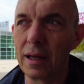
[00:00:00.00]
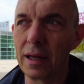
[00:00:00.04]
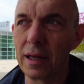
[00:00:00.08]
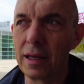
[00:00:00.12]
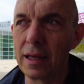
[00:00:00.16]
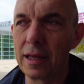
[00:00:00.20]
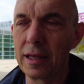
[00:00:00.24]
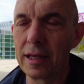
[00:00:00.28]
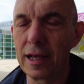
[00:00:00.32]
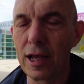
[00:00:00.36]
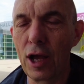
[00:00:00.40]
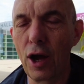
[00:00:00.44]

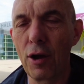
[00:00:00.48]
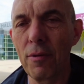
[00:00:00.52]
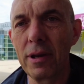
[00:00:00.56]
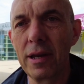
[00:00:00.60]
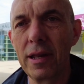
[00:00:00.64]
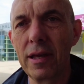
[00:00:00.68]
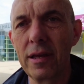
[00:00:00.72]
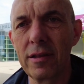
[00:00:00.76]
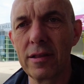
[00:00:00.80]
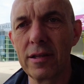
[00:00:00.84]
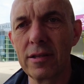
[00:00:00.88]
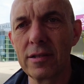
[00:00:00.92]
Ich glaube
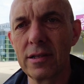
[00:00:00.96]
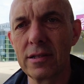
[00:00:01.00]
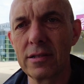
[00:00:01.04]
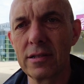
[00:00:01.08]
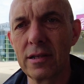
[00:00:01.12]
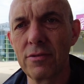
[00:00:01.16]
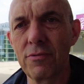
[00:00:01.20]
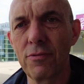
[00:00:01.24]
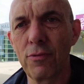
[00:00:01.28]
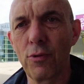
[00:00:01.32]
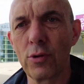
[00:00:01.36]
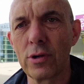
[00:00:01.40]
nicht, dass es
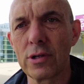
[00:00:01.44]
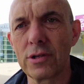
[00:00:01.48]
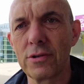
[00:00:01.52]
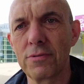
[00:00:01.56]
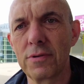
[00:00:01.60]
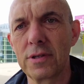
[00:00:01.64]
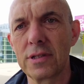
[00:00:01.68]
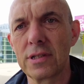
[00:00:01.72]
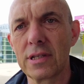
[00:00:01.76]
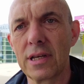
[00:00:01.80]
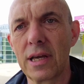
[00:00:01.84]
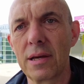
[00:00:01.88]
ein
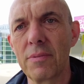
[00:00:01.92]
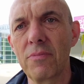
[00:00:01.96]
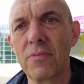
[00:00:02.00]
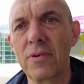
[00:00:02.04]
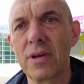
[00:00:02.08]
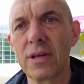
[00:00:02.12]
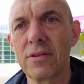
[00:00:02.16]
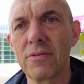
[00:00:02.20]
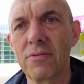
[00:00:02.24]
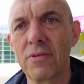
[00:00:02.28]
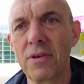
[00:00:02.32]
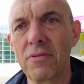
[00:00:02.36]
Volksfest geben
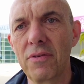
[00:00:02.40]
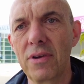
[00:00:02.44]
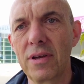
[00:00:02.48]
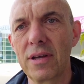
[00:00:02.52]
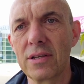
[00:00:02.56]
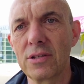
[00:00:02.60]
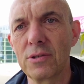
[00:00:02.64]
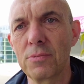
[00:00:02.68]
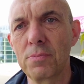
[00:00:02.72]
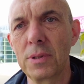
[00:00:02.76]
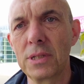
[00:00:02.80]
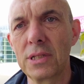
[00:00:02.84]
wird, wie wir
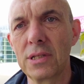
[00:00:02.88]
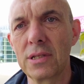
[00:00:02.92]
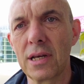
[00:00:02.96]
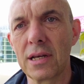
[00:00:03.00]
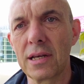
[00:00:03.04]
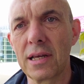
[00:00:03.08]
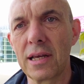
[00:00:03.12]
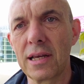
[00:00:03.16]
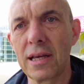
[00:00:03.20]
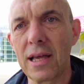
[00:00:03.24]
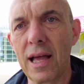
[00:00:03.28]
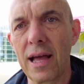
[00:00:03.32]
es bisher
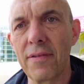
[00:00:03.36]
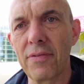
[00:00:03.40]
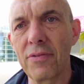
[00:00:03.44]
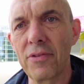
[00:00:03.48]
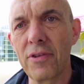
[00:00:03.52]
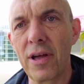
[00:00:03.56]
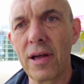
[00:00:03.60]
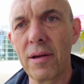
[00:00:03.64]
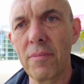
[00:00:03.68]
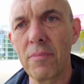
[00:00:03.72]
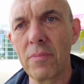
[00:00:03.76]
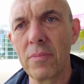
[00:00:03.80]

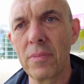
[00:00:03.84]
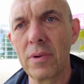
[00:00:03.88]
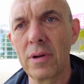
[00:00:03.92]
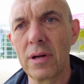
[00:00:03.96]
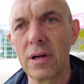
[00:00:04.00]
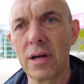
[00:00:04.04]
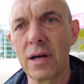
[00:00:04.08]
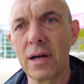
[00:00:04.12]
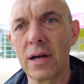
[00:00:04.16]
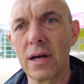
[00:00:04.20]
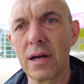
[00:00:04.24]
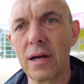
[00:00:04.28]
gekannt haben.
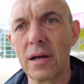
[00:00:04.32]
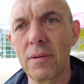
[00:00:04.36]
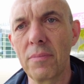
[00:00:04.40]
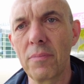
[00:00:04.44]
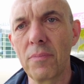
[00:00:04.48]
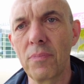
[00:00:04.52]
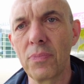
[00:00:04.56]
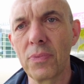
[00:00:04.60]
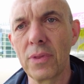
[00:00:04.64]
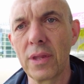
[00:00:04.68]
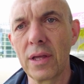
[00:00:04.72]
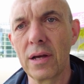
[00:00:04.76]

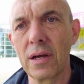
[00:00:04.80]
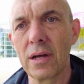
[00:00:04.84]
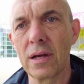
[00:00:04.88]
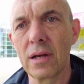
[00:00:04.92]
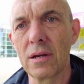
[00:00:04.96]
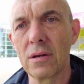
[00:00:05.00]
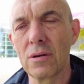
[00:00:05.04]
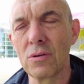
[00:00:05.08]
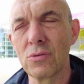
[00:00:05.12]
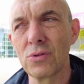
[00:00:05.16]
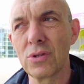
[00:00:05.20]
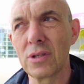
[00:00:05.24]
Ähm,
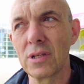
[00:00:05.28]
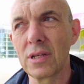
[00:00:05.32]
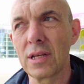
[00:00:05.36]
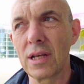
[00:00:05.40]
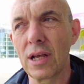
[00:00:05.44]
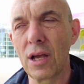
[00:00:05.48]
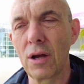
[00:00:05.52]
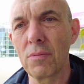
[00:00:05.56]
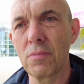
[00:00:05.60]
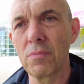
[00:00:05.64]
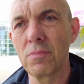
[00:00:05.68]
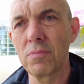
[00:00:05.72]
äh, und ich
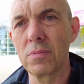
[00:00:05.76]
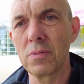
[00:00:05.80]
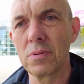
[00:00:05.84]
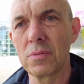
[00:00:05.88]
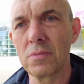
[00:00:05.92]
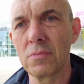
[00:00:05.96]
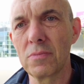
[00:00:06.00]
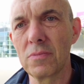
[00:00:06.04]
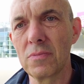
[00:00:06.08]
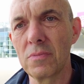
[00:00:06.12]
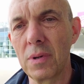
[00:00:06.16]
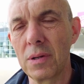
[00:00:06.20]
glaube,
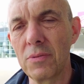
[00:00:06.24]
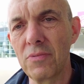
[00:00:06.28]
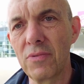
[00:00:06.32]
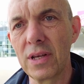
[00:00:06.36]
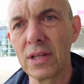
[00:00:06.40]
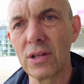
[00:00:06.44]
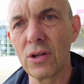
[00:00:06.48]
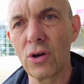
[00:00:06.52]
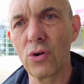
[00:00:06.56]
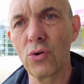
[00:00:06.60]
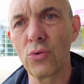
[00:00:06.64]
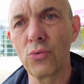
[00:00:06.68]
man
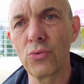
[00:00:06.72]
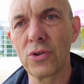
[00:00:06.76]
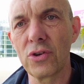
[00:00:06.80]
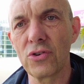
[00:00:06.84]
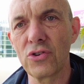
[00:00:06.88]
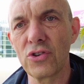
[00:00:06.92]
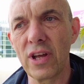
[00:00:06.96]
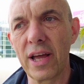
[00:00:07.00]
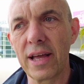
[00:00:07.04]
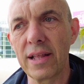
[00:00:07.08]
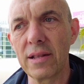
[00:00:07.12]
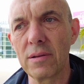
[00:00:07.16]
wird auch
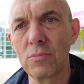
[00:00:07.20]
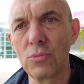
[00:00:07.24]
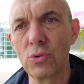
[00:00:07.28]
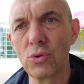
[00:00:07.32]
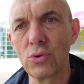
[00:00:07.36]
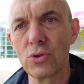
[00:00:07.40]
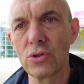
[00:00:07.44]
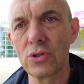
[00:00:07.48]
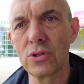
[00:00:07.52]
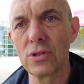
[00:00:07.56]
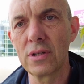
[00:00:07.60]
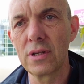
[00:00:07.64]
unterscheiden
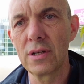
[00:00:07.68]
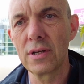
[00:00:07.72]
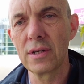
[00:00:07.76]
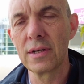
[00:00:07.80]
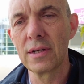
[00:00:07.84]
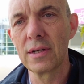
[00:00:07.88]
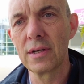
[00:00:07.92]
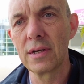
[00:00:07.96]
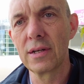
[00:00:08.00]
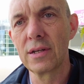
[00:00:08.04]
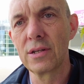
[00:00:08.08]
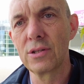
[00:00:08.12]
müssen
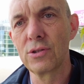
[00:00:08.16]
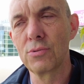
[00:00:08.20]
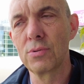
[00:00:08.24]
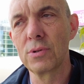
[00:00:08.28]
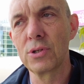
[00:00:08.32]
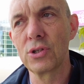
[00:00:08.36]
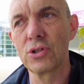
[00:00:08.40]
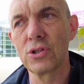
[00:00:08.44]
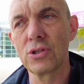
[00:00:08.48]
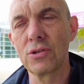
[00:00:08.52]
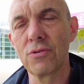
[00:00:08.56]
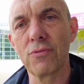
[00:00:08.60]

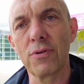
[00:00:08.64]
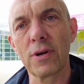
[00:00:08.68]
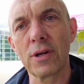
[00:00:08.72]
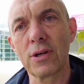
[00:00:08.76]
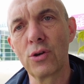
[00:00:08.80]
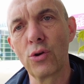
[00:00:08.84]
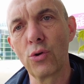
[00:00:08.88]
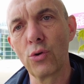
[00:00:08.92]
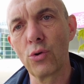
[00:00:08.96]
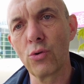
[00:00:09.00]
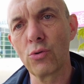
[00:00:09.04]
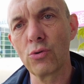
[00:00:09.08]
zwischen
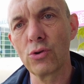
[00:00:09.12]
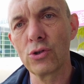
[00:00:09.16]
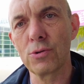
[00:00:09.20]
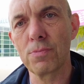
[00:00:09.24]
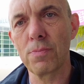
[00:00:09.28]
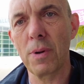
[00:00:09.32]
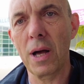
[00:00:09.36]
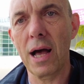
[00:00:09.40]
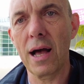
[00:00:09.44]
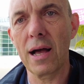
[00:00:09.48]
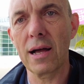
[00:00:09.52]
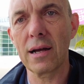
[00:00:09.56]

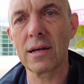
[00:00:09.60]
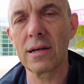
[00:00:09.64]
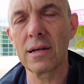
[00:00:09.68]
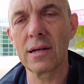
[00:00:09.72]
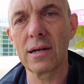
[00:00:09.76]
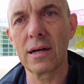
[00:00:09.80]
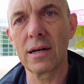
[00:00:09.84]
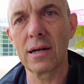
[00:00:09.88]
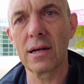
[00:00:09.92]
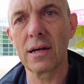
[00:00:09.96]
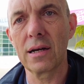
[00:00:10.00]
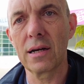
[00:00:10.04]

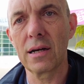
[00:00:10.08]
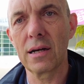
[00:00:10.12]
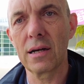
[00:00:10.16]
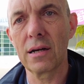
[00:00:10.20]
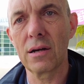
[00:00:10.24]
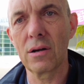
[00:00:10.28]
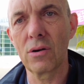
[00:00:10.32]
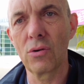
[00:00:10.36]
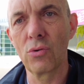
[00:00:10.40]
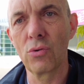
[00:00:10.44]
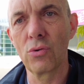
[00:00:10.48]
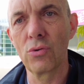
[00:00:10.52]
Vergnügungspark
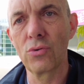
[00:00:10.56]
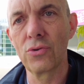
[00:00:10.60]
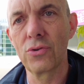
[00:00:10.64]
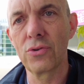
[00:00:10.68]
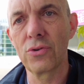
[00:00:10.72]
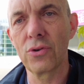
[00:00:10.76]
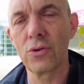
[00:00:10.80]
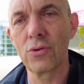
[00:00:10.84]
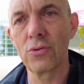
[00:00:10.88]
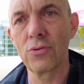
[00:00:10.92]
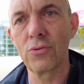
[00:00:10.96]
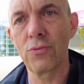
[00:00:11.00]
äh,
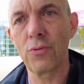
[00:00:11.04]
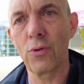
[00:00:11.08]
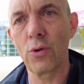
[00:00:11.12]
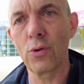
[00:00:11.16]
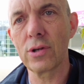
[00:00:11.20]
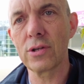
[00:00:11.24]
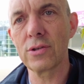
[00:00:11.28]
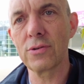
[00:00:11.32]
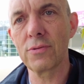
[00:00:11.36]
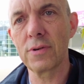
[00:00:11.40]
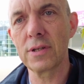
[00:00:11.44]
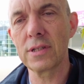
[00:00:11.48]
und, und
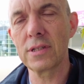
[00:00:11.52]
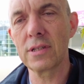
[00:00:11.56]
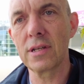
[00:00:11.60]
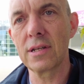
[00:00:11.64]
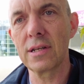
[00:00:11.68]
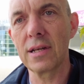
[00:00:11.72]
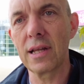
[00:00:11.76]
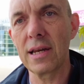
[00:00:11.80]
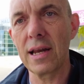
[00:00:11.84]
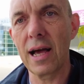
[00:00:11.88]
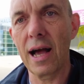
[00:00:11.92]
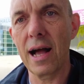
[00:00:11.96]
Volksfest
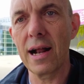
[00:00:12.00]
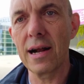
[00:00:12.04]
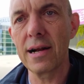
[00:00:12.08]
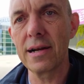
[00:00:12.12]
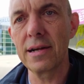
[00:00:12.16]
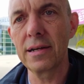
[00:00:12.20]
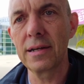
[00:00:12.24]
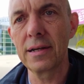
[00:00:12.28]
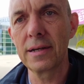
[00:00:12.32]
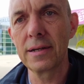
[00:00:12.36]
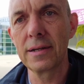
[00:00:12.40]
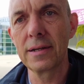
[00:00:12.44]
in den Hallen.